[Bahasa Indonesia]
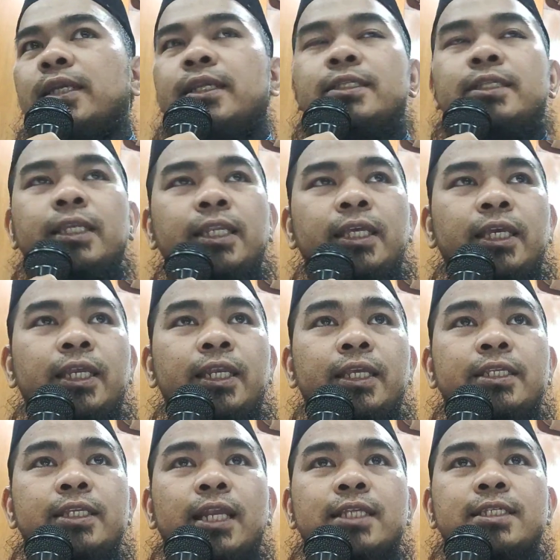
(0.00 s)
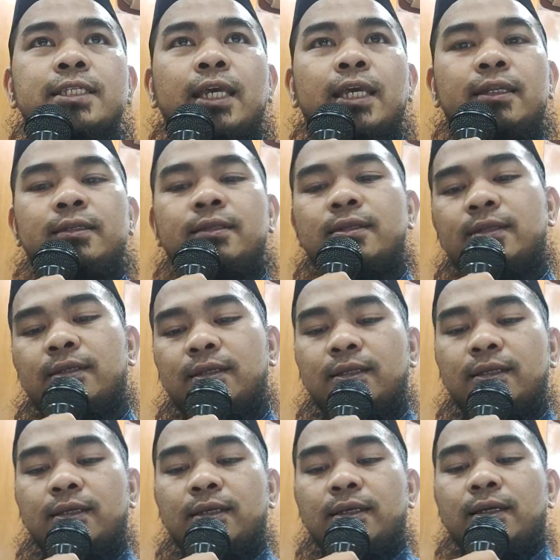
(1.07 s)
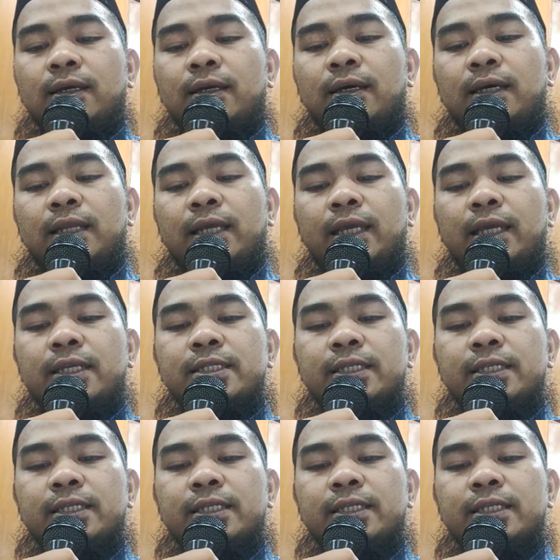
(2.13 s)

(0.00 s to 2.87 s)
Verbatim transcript: Di sini dijelaskan oleh